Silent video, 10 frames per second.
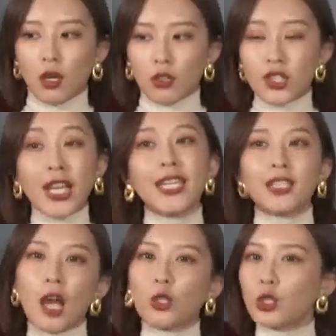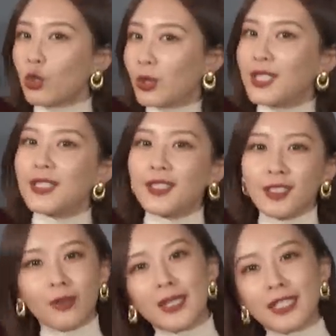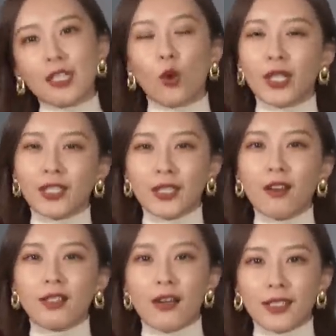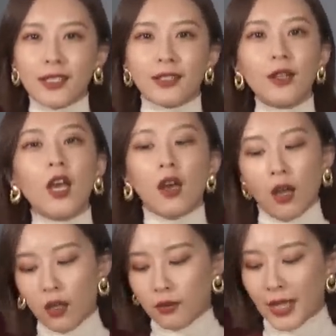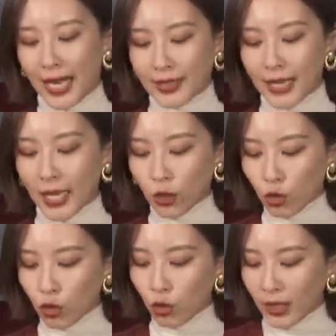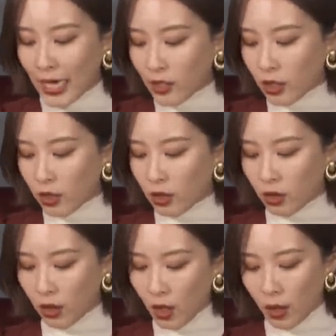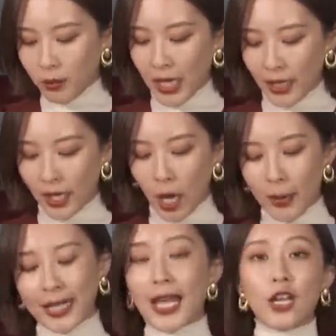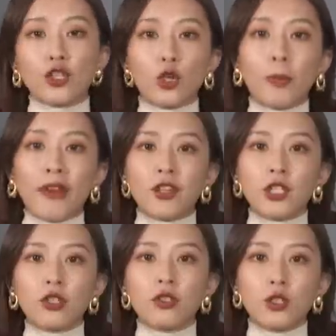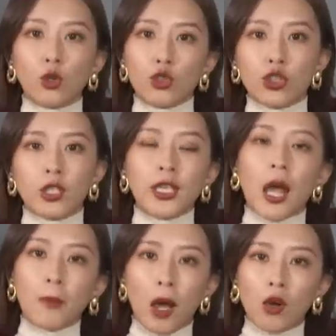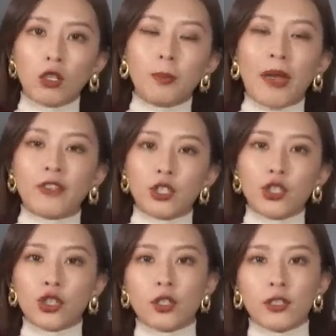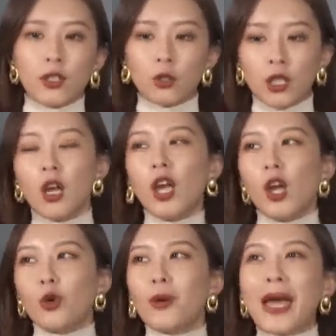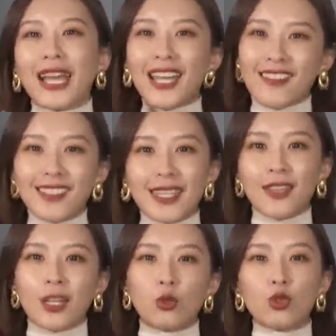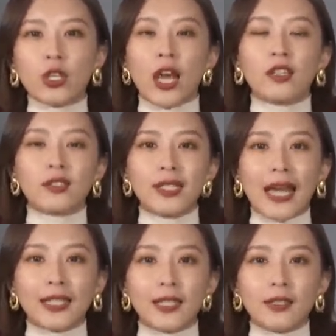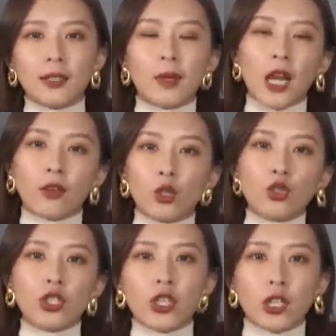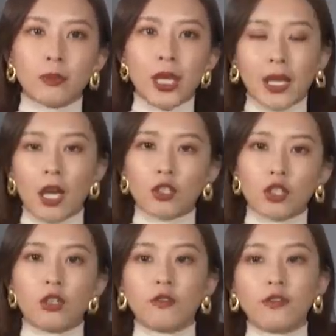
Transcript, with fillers: 啊，这一套呢是我近期特别喜欢的一套造型。嗯，那再来说说它这个面料吧，它是有百分之九十的羊毛和百分之十的 silk。我买了两件 Nanushka 的大衣，基本上都是这个面料的成